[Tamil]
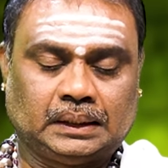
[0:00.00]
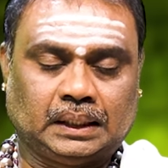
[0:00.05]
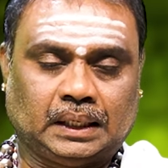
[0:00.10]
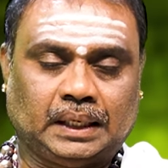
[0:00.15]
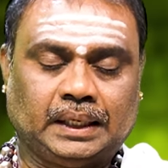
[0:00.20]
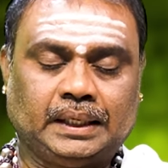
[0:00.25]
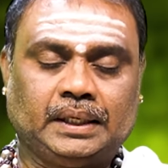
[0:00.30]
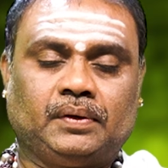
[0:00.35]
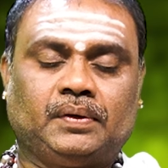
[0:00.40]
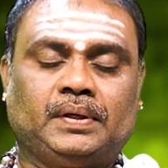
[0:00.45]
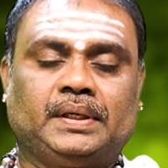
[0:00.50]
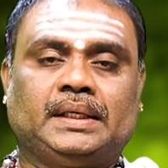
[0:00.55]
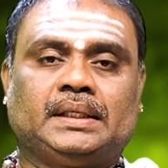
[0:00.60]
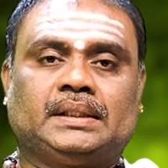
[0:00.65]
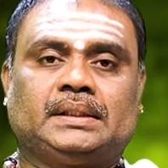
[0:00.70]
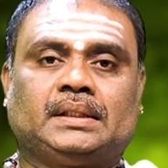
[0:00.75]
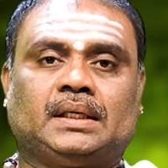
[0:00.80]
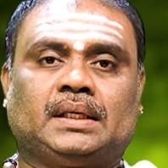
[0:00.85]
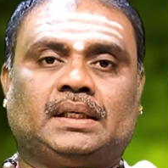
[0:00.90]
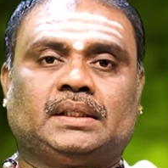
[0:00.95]
தாயோடைய
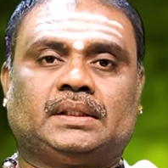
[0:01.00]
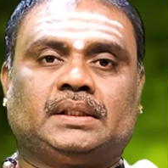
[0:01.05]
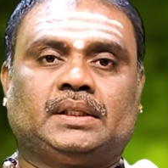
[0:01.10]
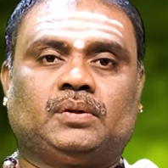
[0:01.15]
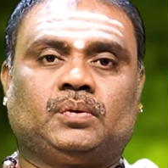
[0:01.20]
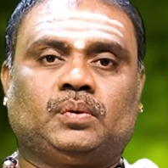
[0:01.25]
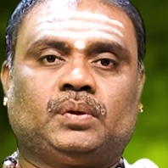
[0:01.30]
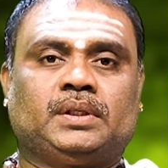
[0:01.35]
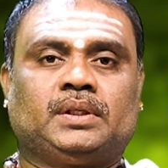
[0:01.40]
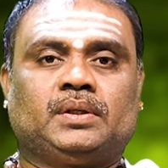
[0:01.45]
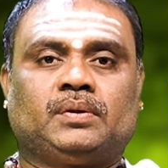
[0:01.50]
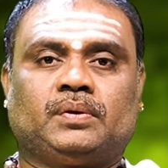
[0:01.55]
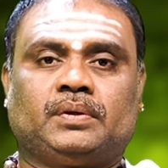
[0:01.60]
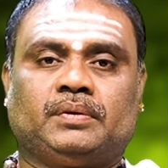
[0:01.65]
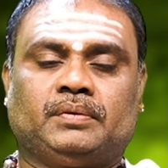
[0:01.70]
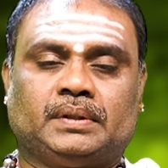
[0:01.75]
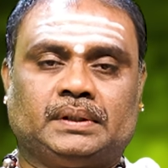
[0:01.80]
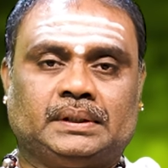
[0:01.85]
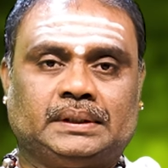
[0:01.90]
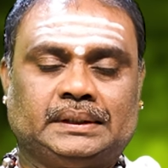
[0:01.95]
ஸ்தானத்தை
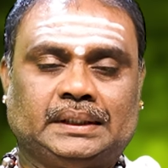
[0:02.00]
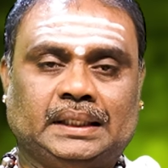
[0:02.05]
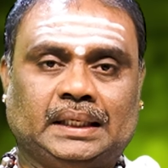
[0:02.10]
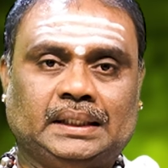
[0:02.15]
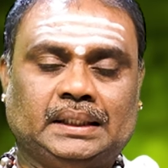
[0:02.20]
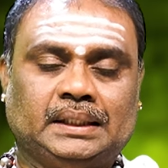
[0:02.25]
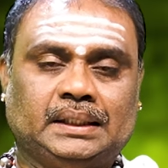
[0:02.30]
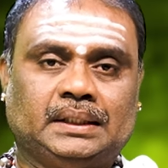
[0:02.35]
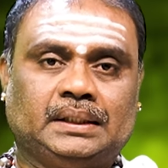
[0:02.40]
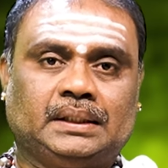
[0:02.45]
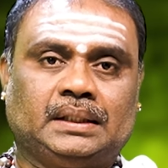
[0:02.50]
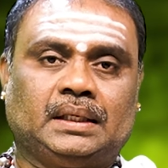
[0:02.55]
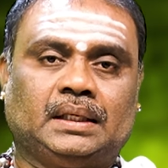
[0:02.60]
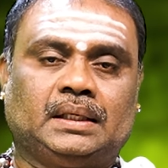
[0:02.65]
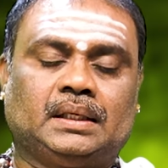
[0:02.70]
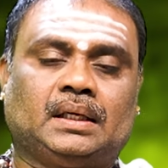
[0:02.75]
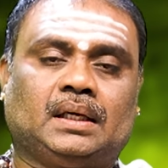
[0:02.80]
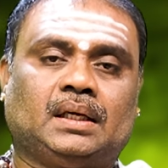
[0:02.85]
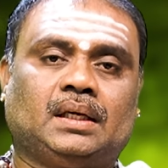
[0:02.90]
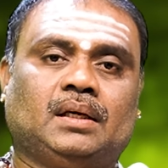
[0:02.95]
குறிக்கக்கூடியவர் ஜாதகத்தில்
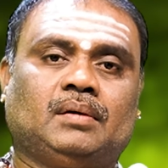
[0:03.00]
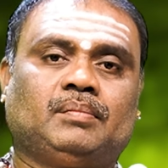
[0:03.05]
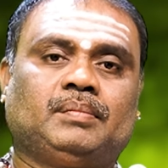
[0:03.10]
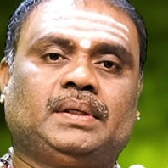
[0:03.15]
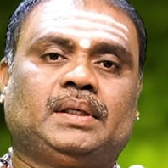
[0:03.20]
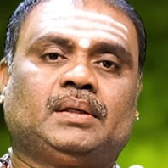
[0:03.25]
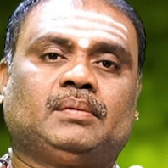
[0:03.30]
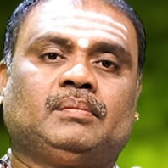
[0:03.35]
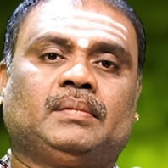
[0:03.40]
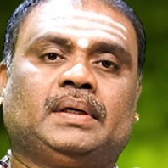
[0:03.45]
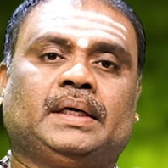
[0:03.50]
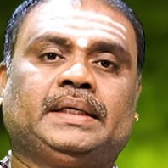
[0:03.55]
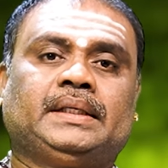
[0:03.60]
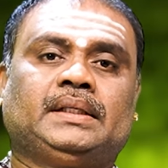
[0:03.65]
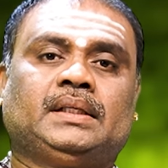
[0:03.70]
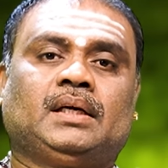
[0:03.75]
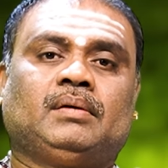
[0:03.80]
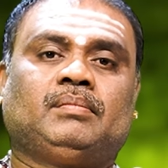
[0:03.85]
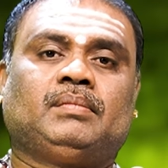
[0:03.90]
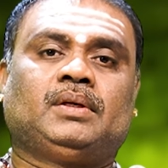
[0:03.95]
நாலாம் இடம்
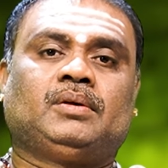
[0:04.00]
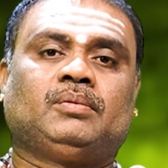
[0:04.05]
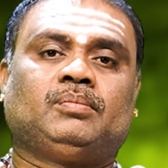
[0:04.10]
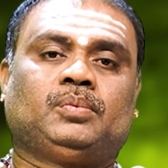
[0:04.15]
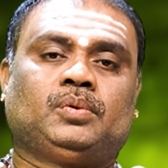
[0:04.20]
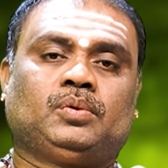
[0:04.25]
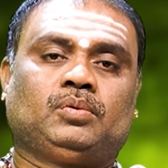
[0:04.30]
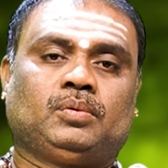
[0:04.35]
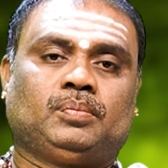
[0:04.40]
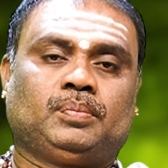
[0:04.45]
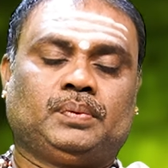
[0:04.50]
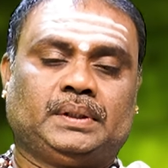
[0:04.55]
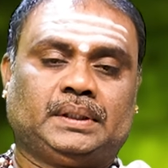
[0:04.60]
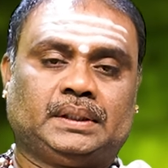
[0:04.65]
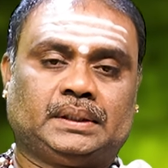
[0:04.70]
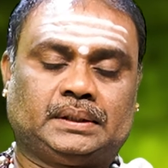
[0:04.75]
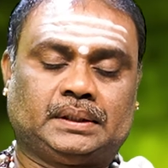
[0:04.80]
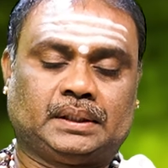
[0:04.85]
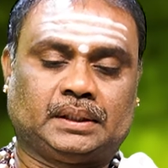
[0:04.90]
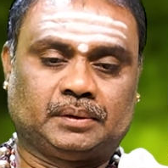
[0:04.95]
ஐந்தாம் இடம் பூர்வ
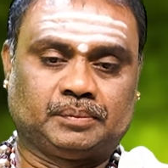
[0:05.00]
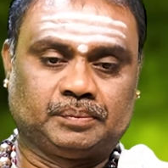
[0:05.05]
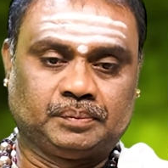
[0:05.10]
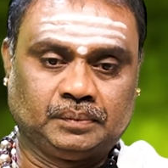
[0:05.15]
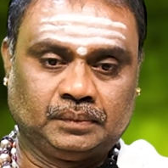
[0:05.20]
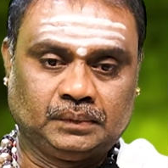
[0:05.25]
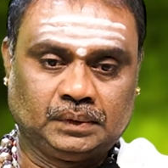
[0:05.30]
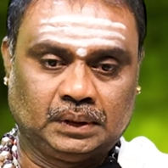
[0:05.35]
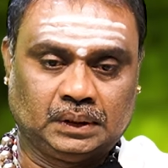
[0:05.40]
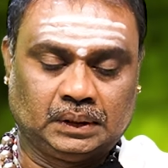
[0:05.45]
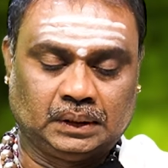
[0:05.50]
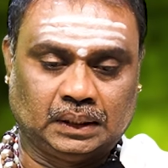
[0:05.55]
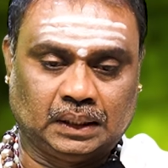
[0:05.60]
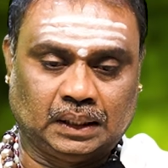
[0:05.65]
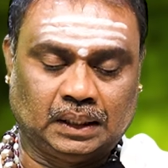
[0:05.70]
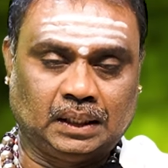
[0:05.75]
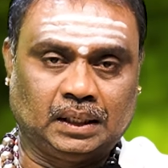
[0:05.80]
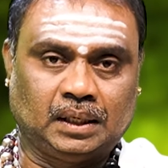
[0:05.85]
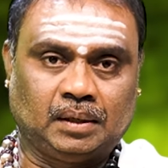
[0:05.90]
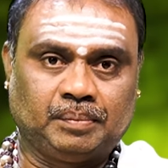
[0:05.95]
புண்ணிய ஸ்தானம்
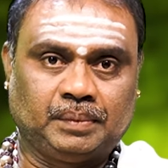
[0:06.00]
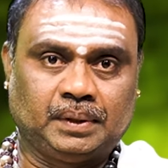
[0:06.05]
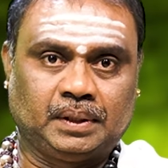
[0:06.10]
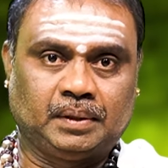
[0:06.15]
நாலாம்